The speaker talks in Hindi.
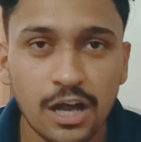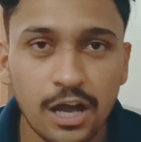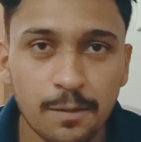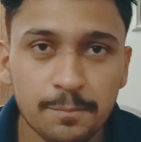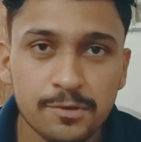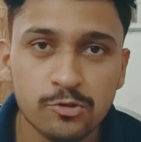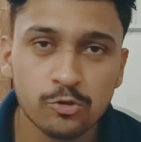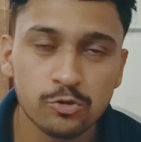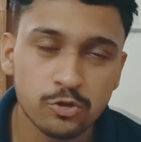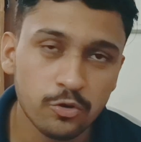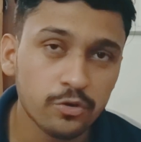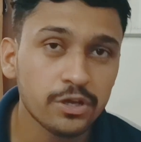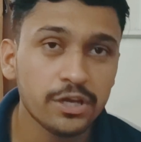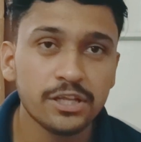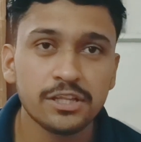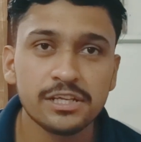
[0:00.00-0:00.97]
आप भी सोच रहे
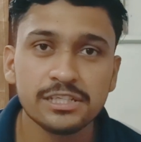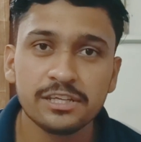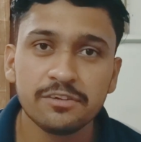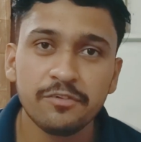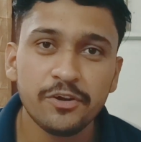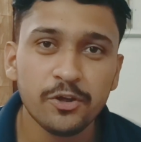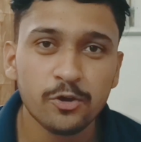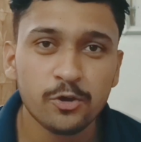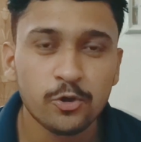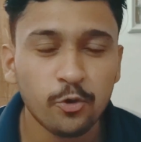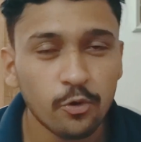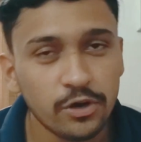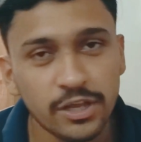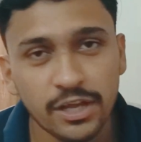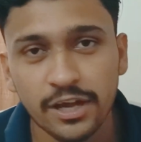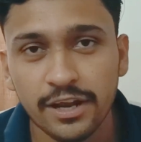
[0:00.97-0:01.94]
होंगे इतने से वीडियो
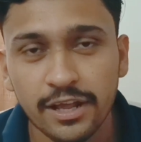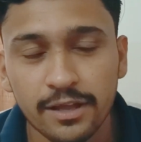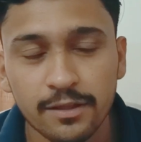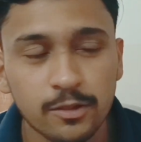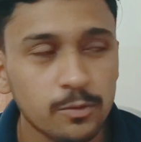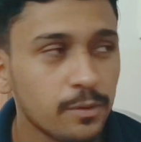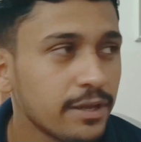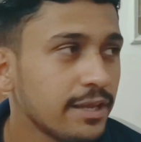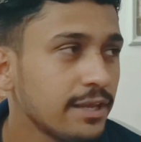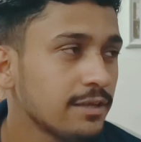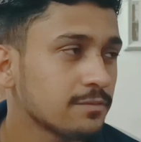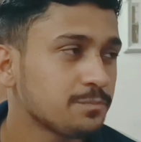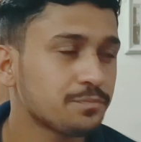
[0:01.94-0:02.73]
क्यों नहीं आ रहा है तो भाई